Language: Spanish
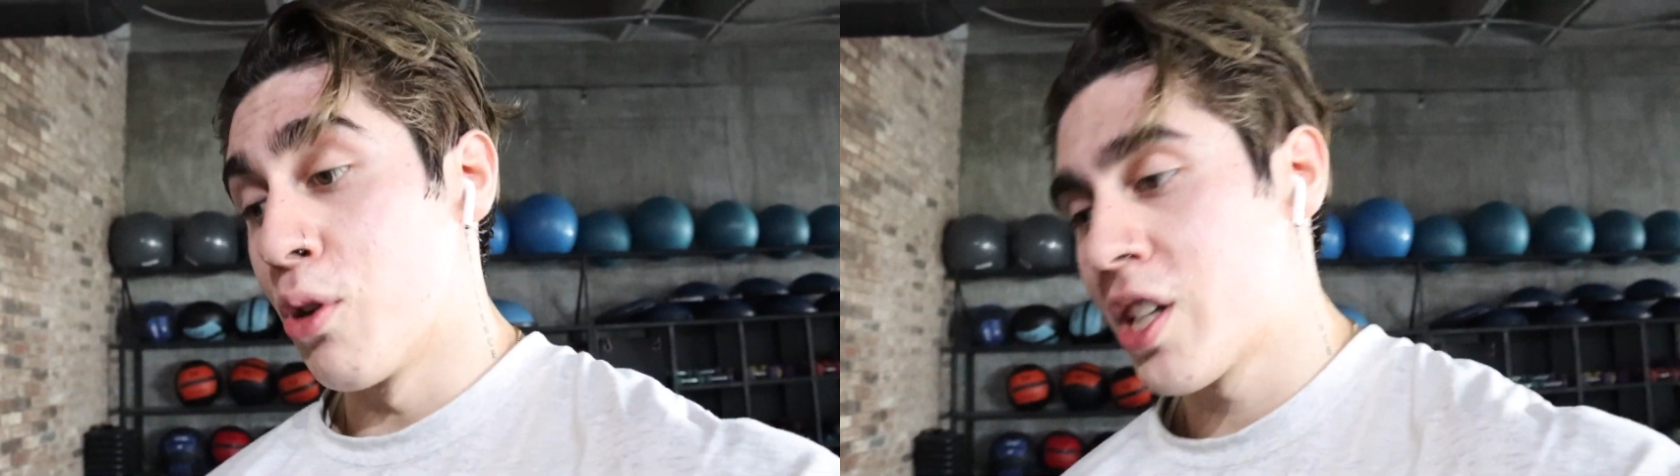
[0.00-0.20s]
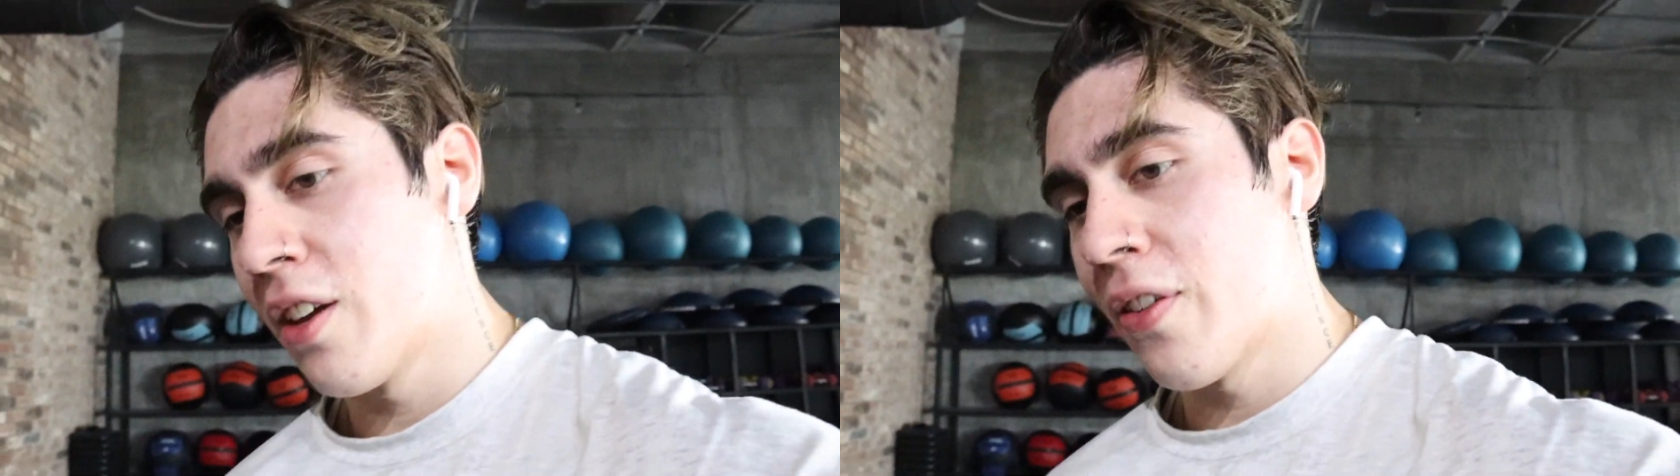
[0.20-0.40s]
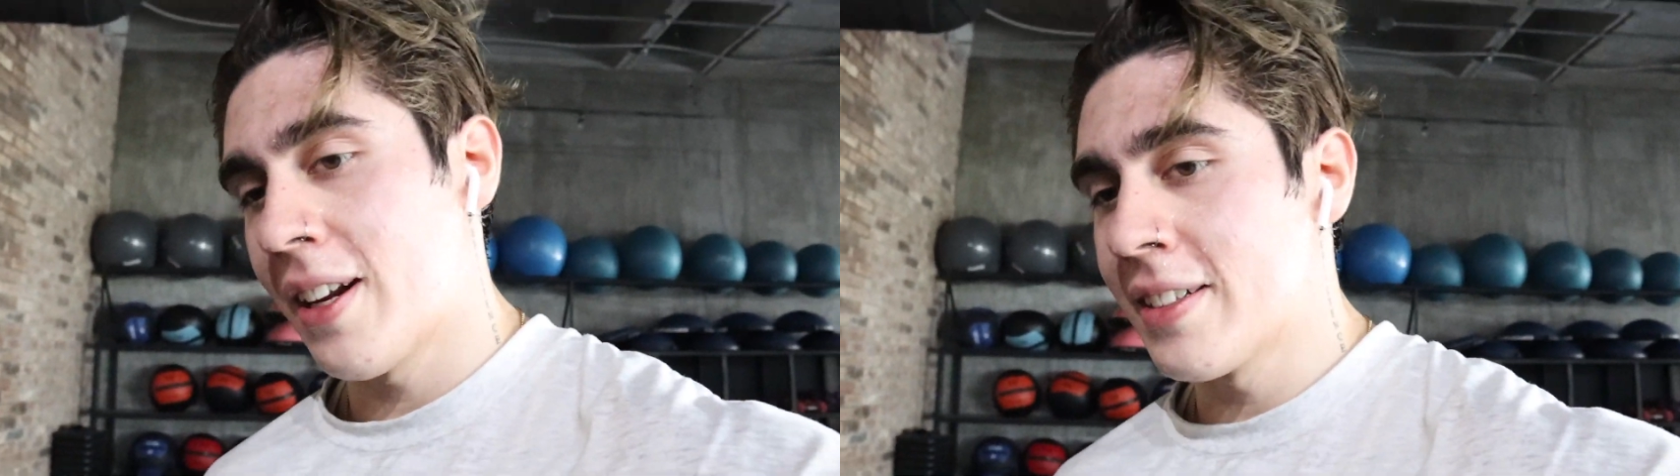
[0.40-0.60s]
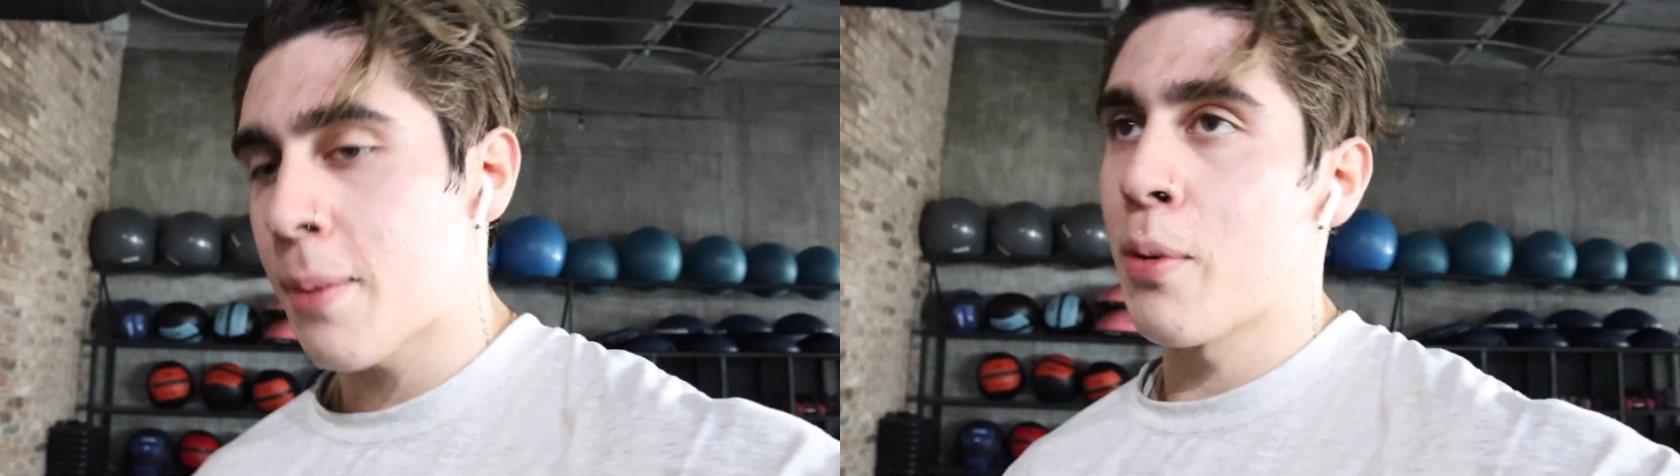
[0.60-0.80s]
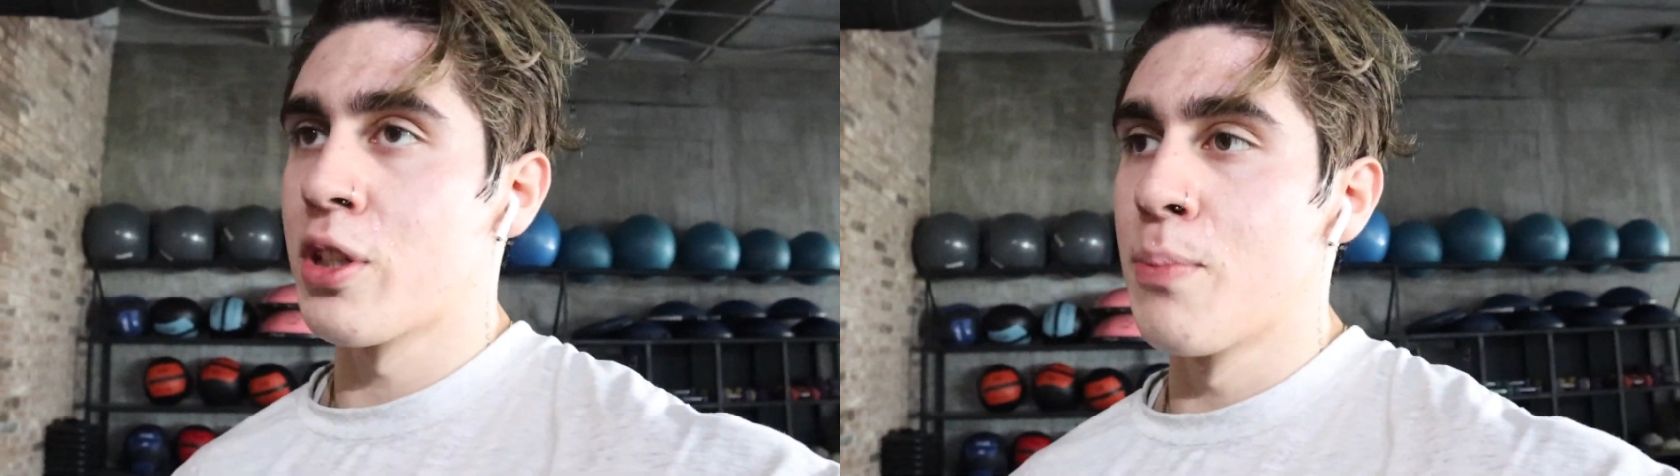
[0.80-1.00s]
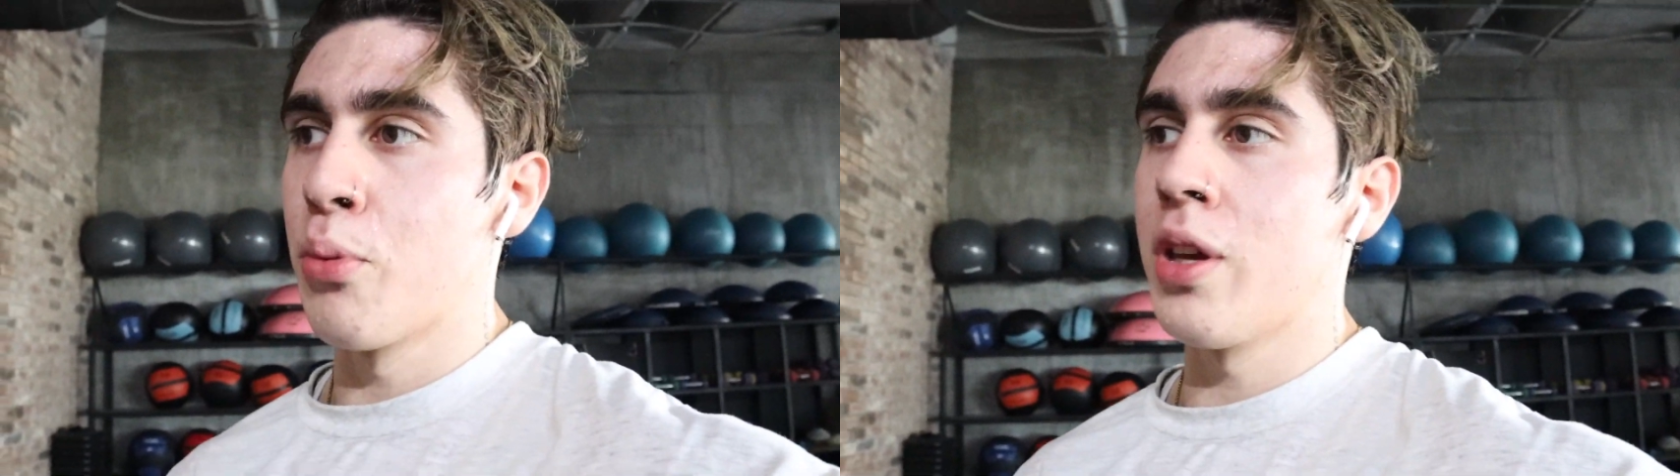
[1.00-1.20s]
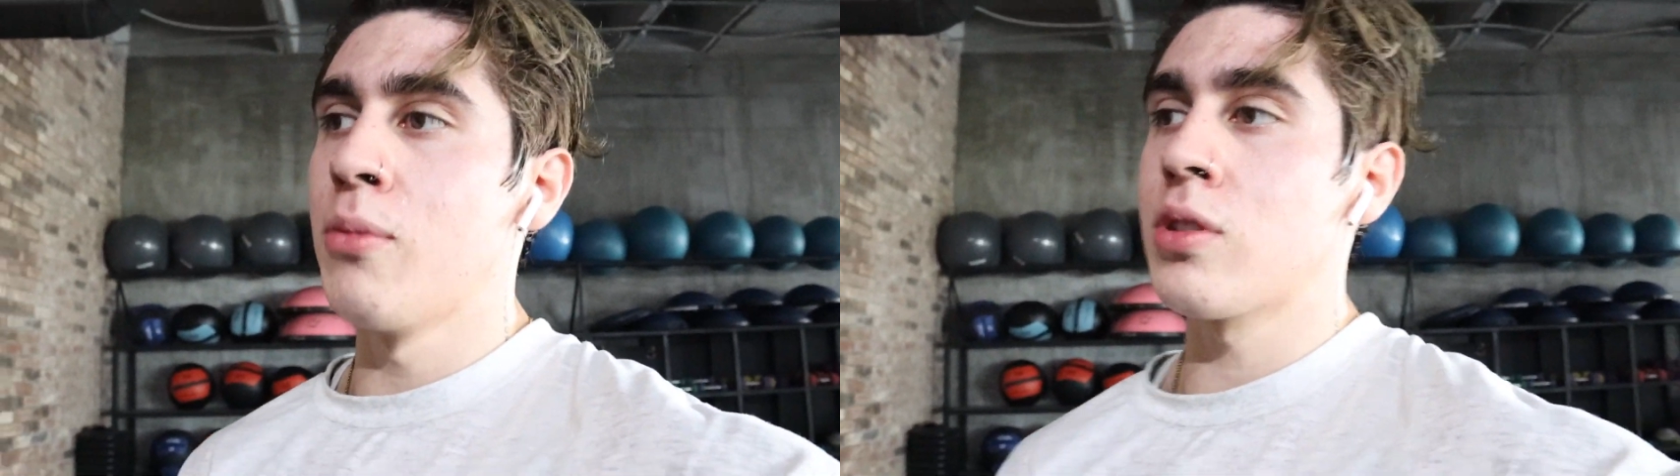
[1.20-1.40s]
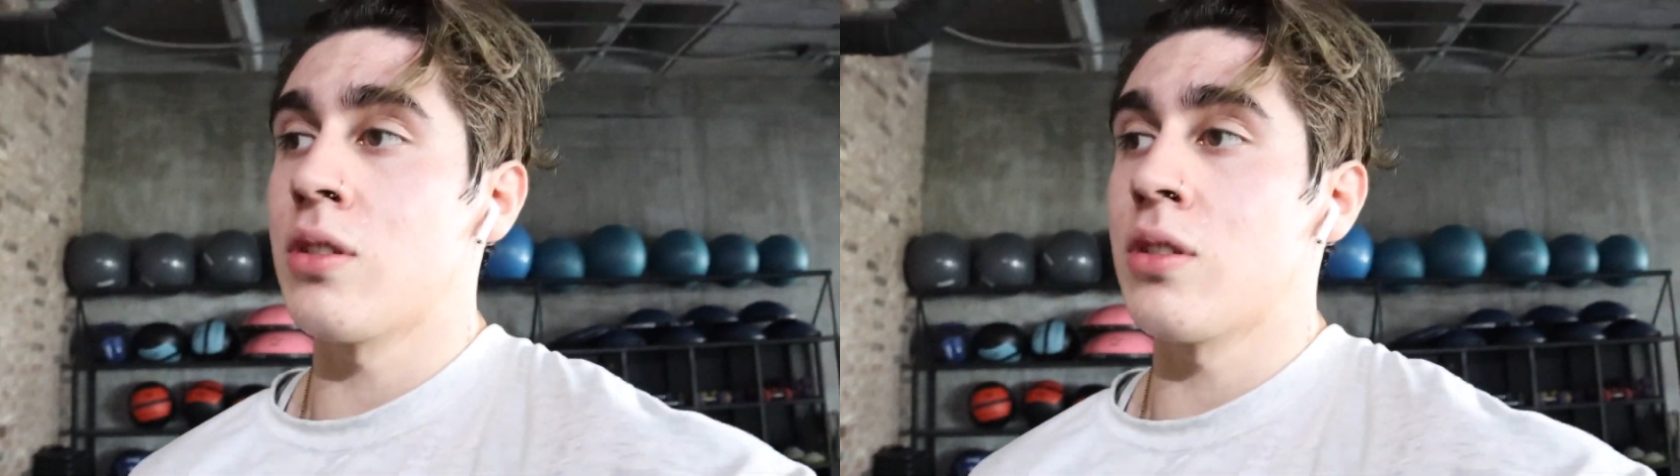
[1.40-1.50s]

mucha diferencia, pero sí pudimos.